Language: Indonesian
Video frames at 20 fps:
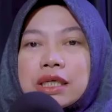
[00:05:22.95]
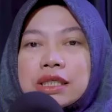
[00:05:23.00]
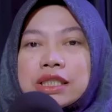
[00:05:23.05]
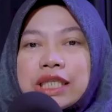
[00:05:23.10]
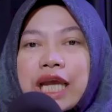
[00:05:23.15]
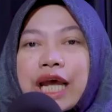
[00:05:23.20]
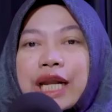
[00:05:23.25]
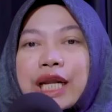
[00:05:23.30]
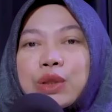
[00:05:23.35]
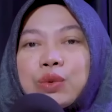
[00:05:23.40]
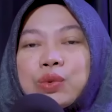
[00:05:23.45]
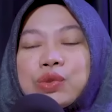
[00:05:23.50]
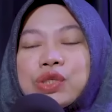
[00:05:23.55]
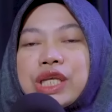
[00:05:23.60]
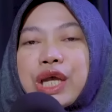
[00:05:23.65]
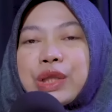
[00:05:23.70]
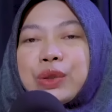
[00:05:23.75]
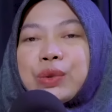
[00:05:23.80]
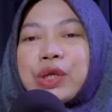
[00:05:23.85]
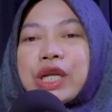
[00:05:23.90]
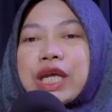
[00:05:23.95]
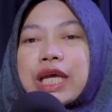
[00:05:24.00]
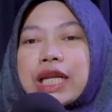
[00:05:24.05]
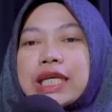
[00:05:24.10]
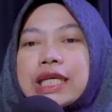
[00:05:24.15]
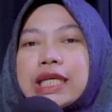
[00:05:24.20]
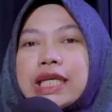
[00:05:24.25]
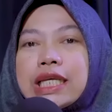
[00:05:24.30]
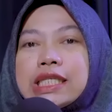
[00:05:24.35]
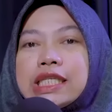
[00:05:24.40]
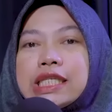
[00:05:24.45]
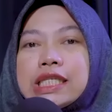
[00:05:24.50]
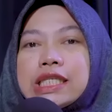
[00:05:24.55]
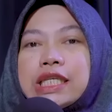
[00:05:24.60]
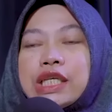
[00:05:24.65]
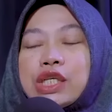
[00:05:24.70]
syarat usia itu dari sisi